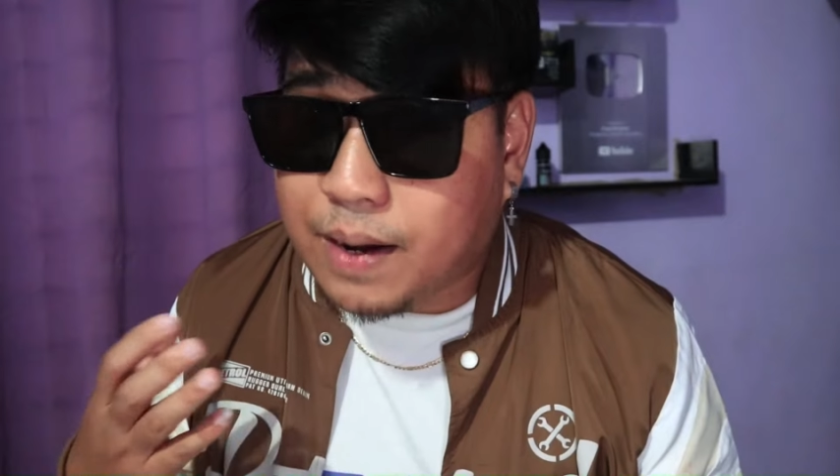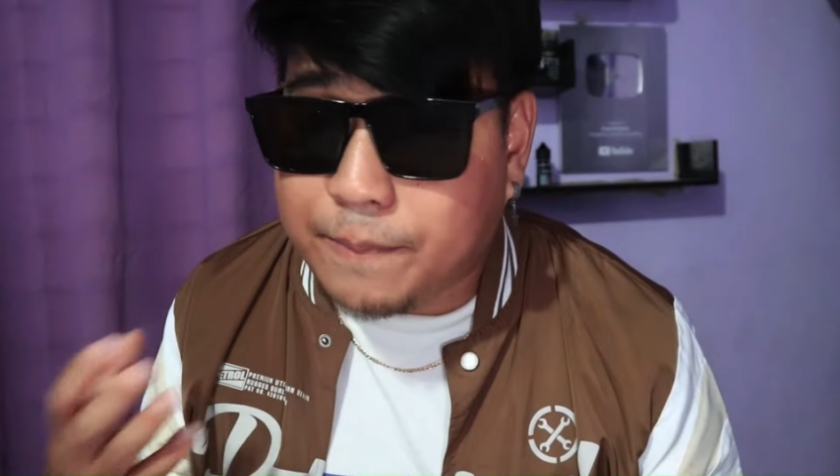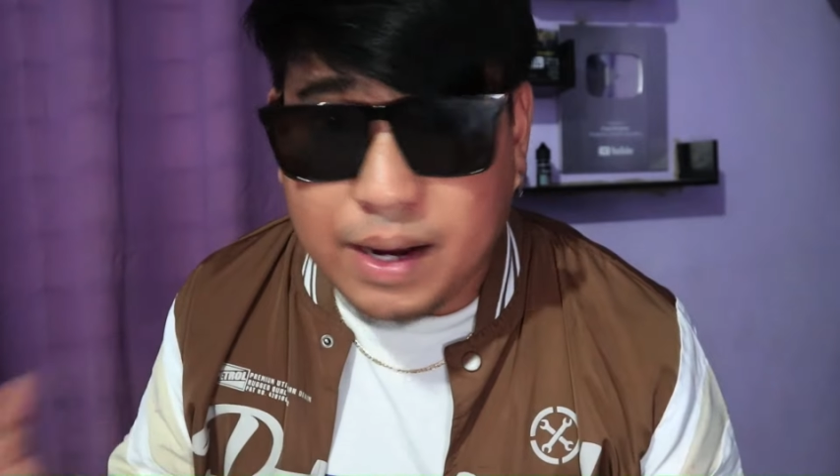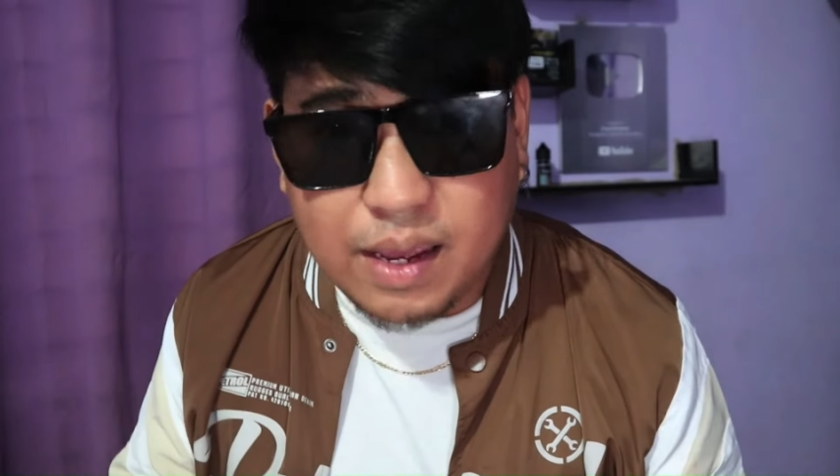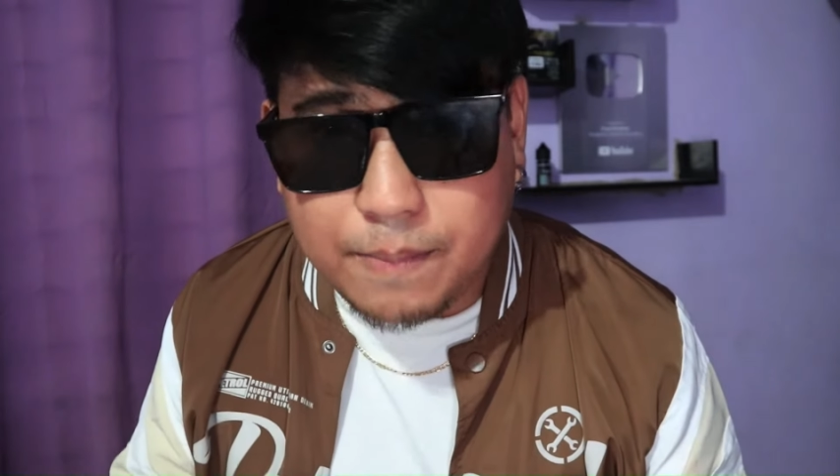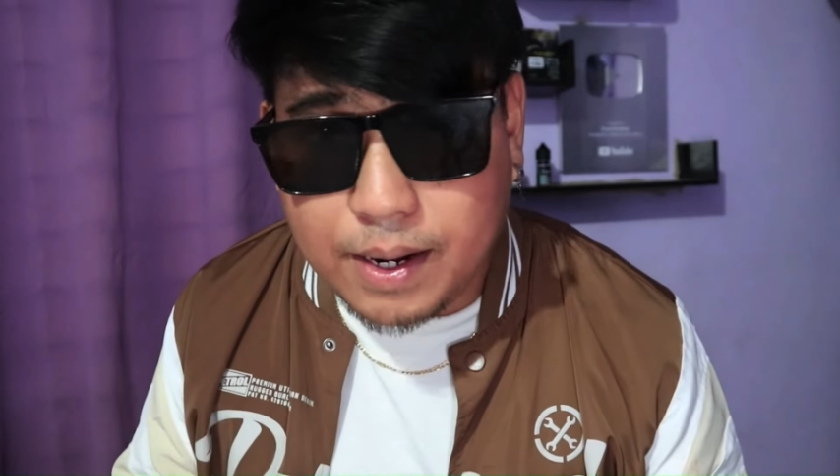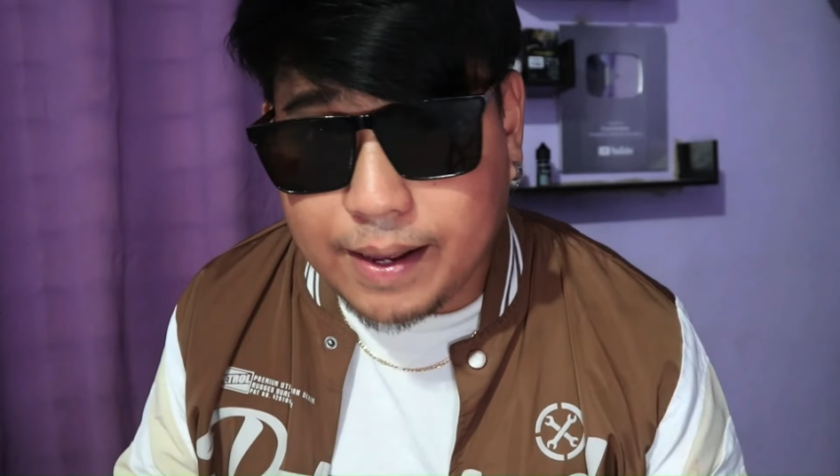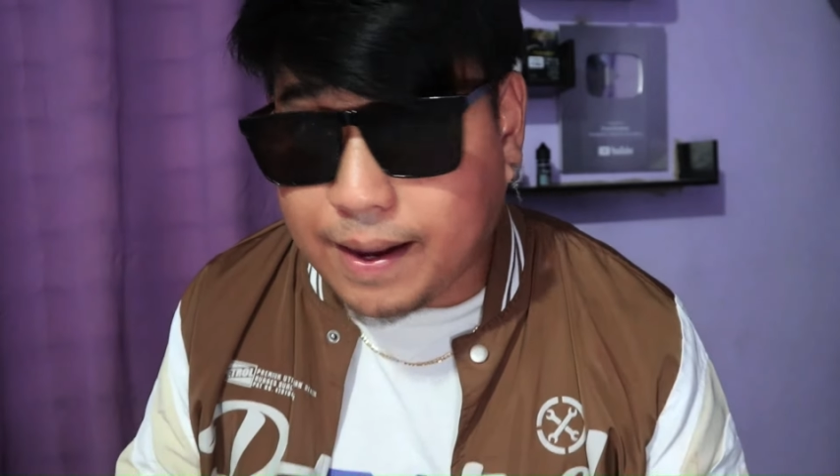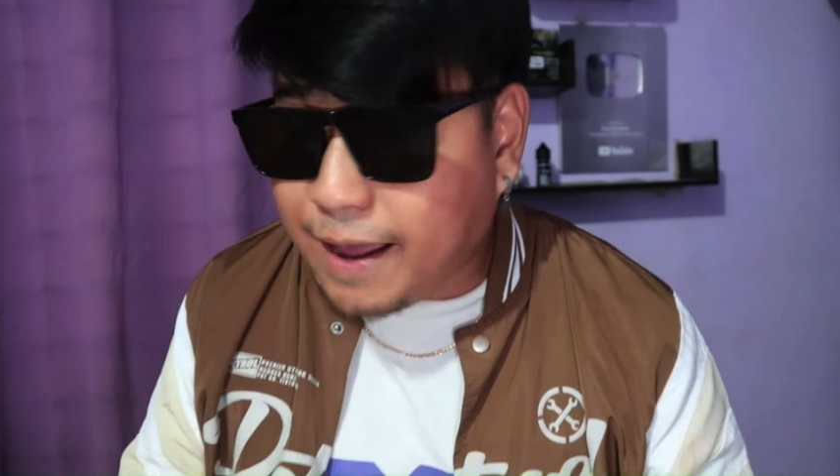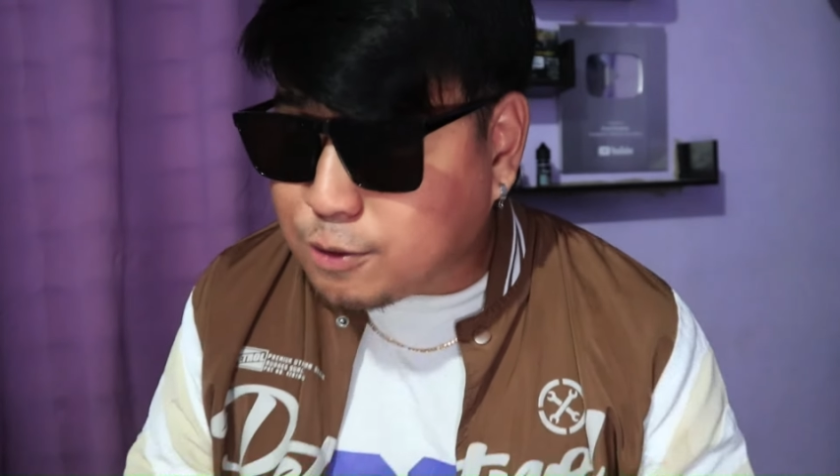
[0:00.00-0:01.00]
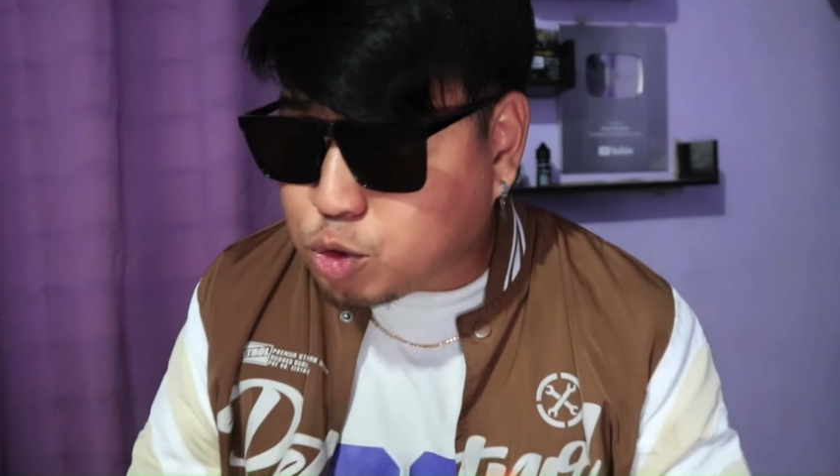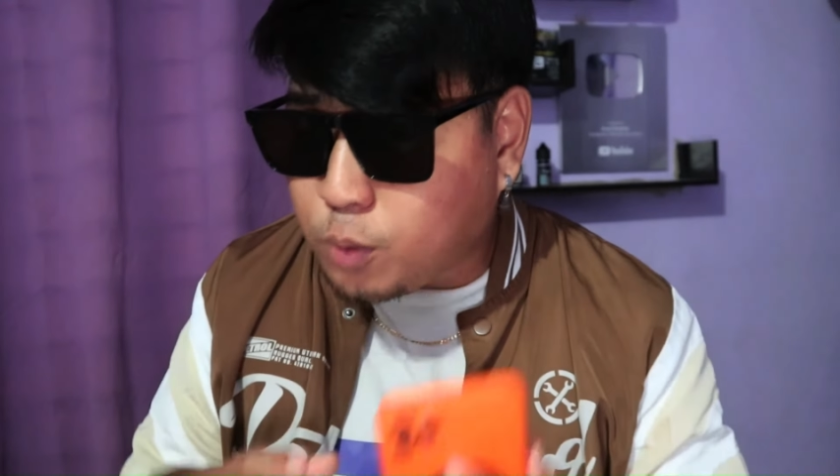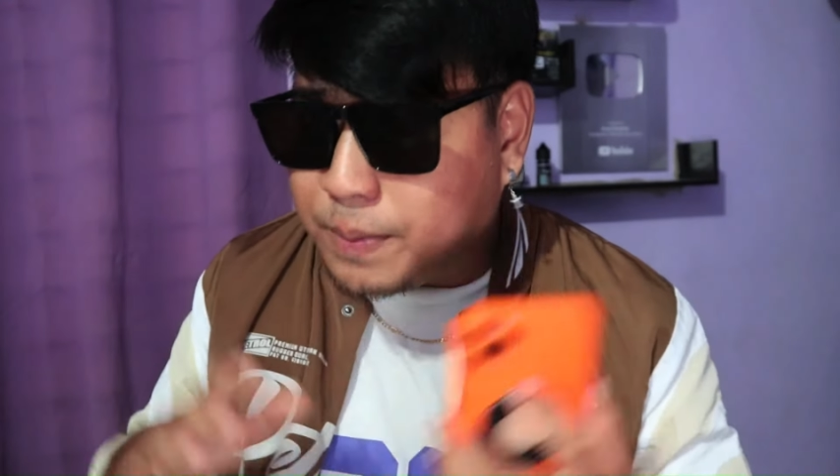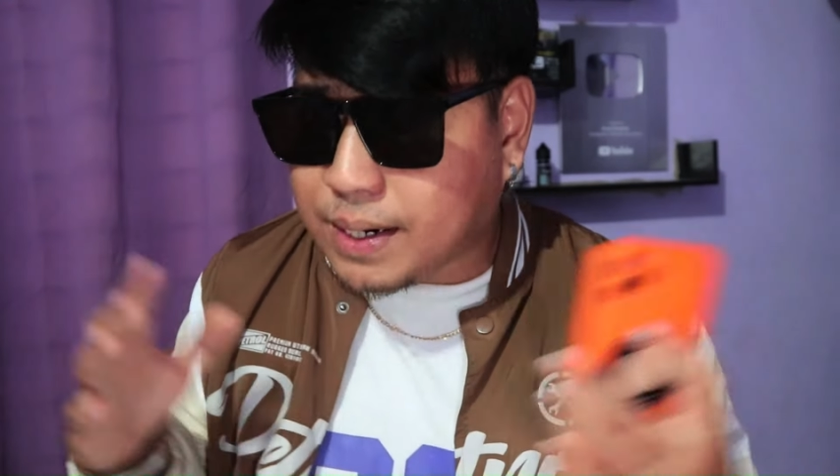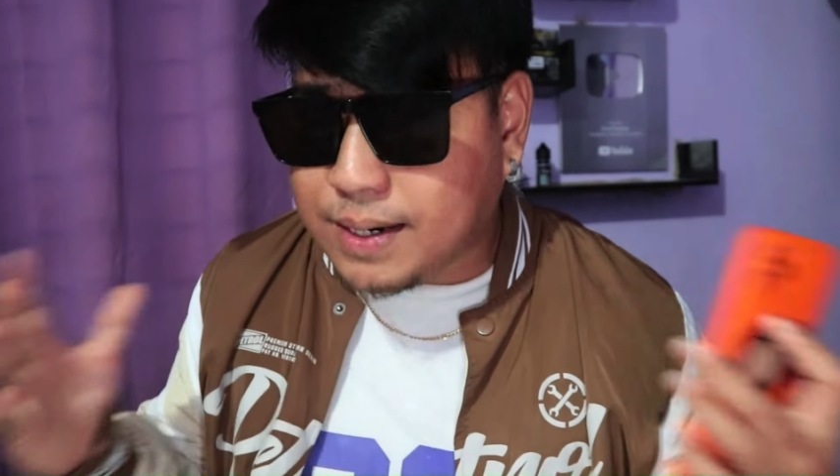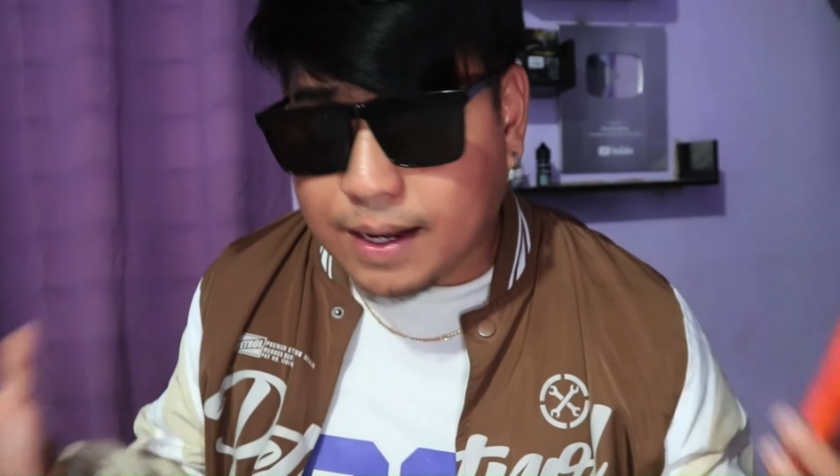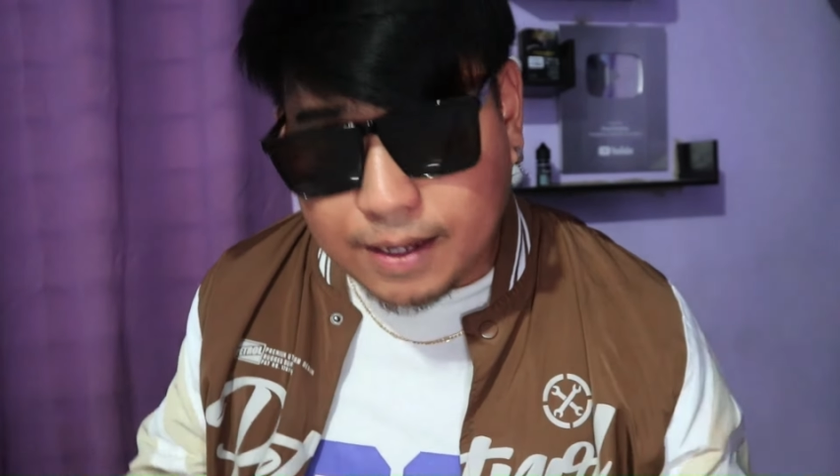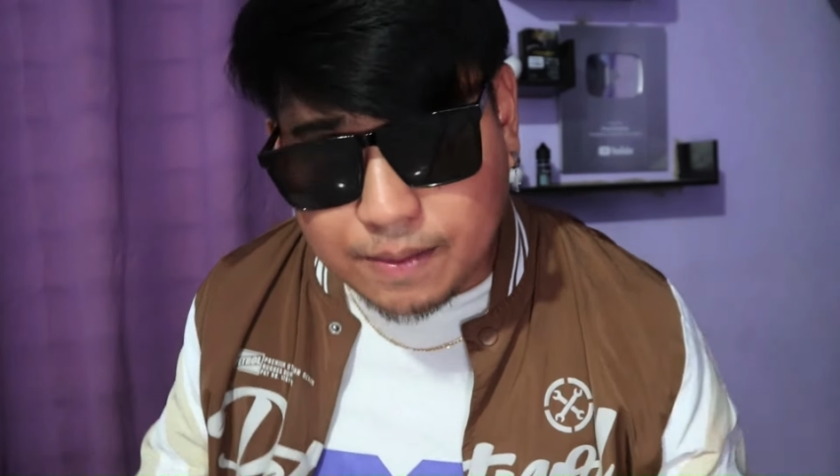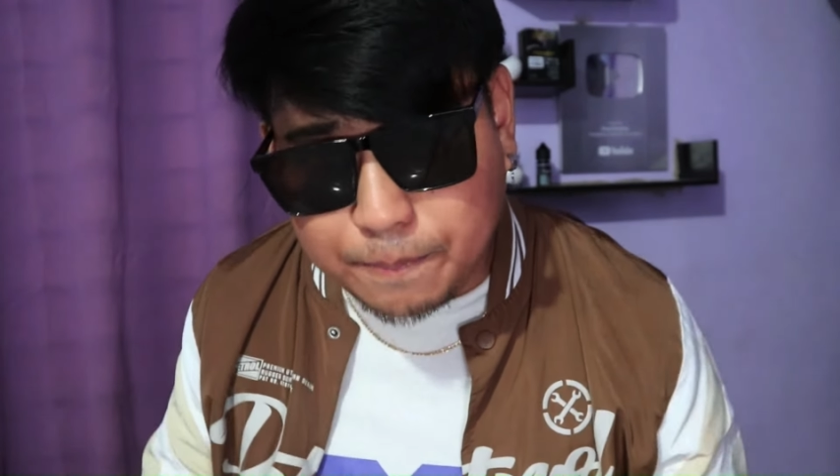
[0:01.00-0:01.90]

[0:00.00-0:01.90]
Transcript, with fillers: mga bagay-bagay kahit sobrang laki